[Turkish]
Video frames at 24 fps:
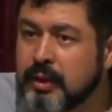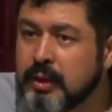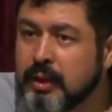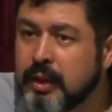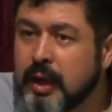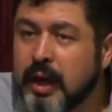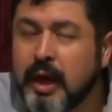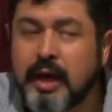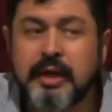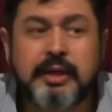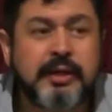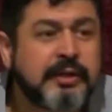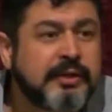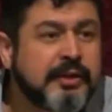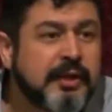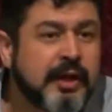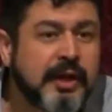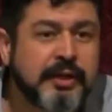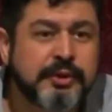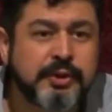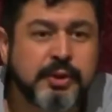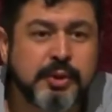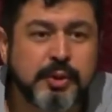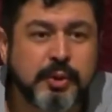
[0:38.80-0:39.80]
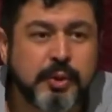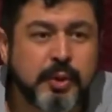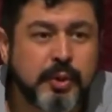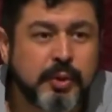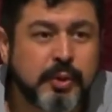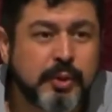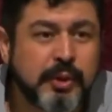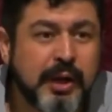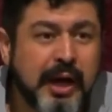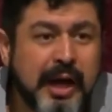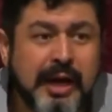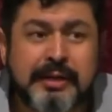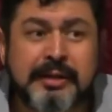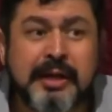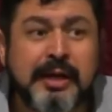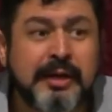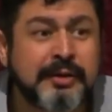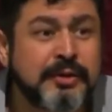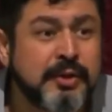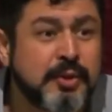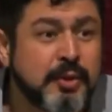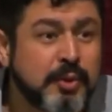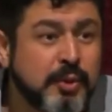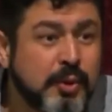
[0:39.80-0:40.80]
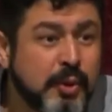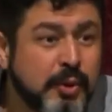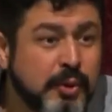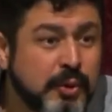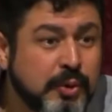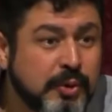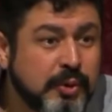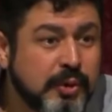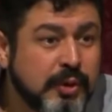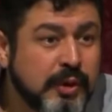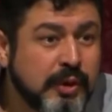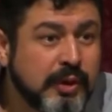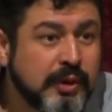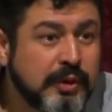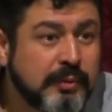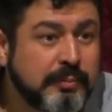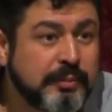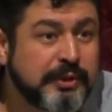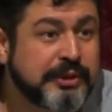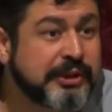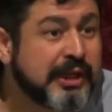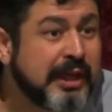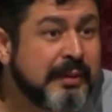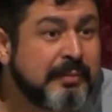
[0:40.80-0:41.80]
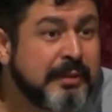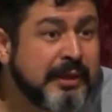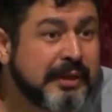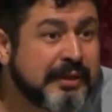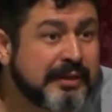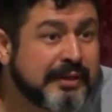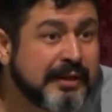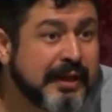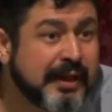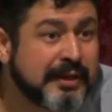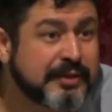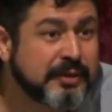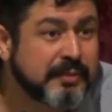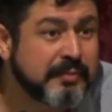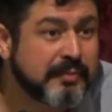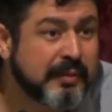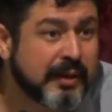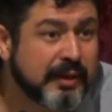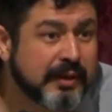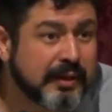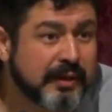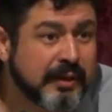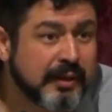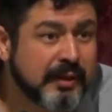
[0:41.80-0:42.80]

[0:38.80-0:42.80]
Her ihtiyacını görür, her derdini görür. Bir şey mi ihtiyacın var?